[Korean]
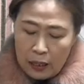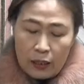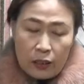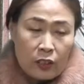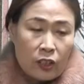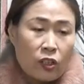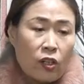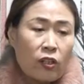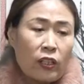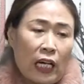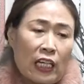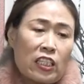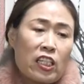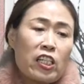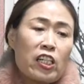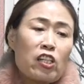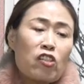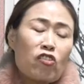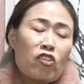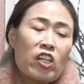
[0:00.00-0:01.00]
그거
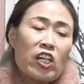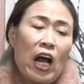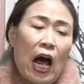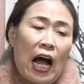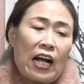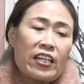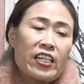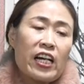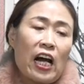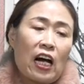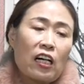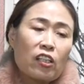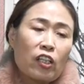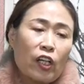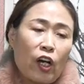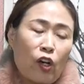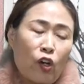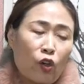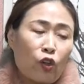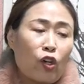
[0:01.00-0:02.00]
다섯째 줄이 아니라
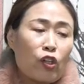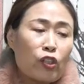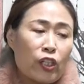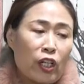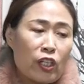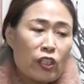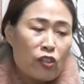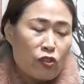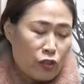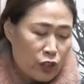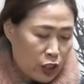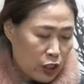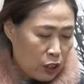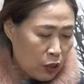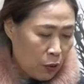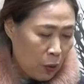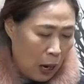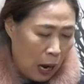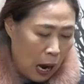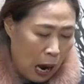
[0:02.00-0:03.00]
그게 여덟째
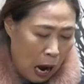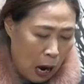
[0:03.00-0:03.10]
줄이죠.